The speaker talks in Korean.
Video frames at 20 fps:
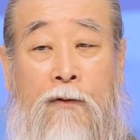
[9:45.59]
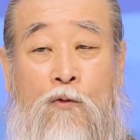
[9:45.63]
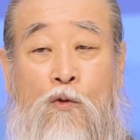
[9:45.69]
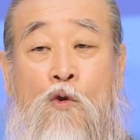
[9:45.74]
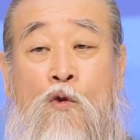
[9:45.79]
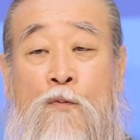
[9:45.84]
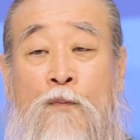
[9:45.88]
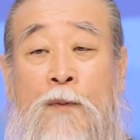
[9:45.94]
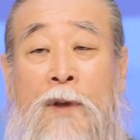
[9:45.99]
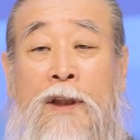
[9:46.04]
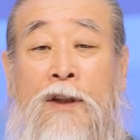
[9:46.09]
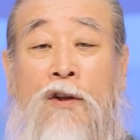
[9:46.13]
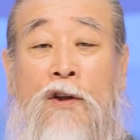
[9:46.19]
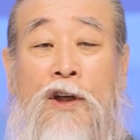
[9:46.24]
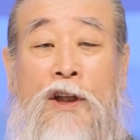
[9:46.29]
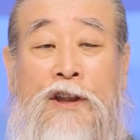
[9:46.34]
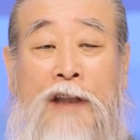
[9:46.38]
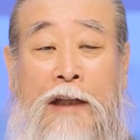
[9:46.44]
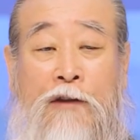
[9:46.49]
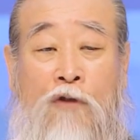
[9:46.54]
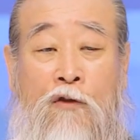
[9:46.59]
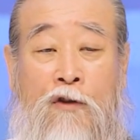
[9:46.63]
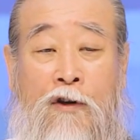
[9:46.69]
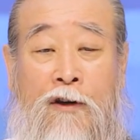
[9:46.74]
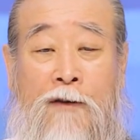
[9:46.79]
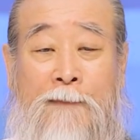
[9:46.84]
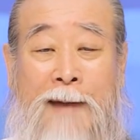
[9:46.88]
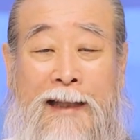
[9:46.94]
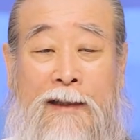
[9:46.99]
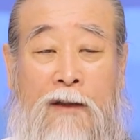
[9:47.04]
국민들이
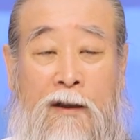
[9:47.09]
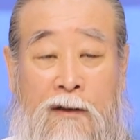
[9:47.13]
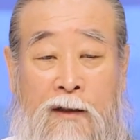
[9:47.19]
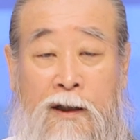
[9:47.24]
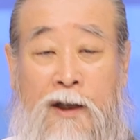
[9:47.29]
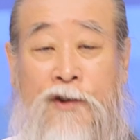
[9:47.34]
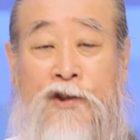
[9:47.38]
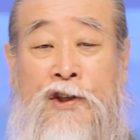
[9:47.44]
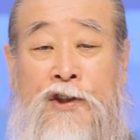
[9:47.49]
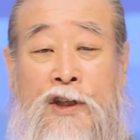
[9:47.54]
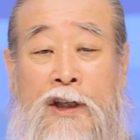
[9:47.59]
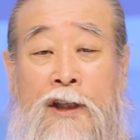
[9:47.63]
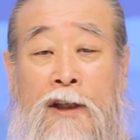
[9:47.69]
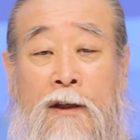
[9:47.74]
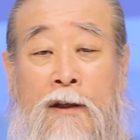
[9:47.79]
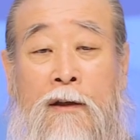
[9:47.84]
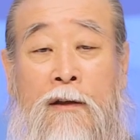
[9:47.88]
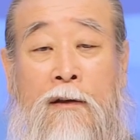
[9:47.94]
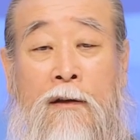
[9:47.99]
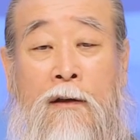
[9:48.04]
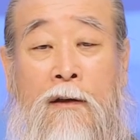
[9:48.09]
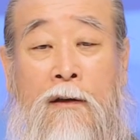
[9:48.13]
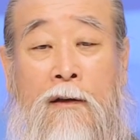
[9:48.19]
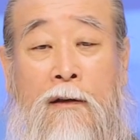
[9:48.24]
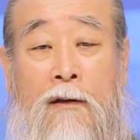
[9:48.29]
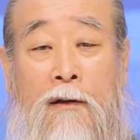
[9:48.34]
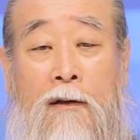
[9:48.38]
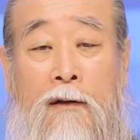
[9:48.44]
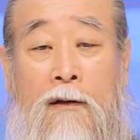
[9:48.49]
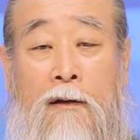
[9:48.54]
대통령을 만드는 것이지.
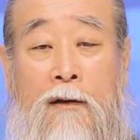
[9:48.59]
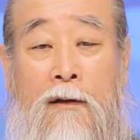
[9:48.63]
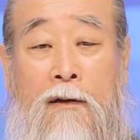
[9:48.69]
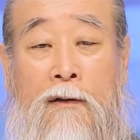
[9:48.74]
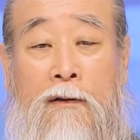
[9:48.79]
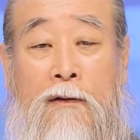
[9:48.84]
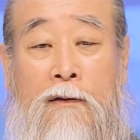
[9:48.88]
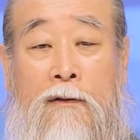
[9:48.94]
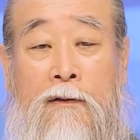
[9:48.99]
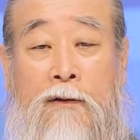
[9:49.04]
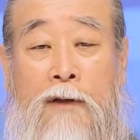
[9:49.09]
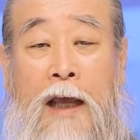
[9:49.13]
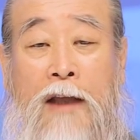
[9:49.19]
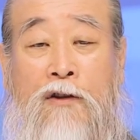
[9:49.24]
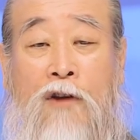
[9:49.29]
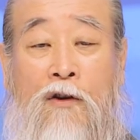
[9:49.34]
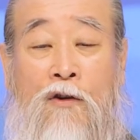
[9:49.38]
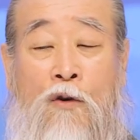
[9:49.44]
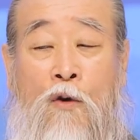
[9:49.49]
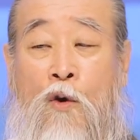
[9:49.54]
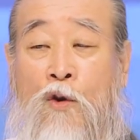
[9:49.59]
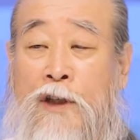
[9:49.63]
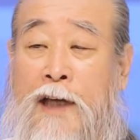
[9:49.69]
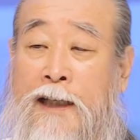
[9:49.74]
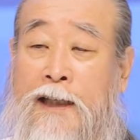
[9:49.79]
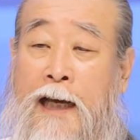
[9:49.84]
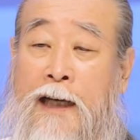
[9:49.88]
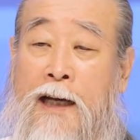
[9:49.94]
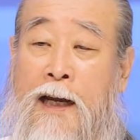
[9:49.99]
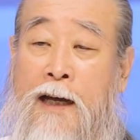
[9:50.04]
대통령 혼자
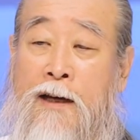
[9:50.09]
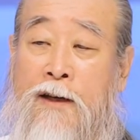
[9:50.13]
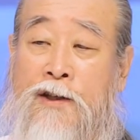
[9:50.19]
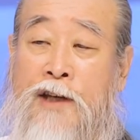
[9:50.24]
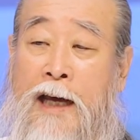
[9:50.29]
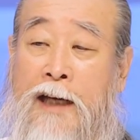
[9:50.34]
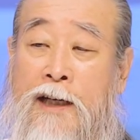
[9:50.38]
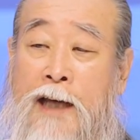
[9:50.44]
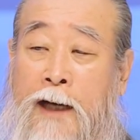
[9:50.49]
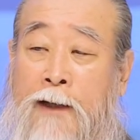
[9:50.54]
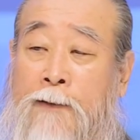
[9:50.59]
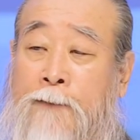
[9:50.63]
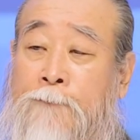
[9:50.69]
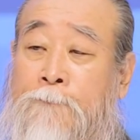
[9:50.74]
잘난 것이 아니야.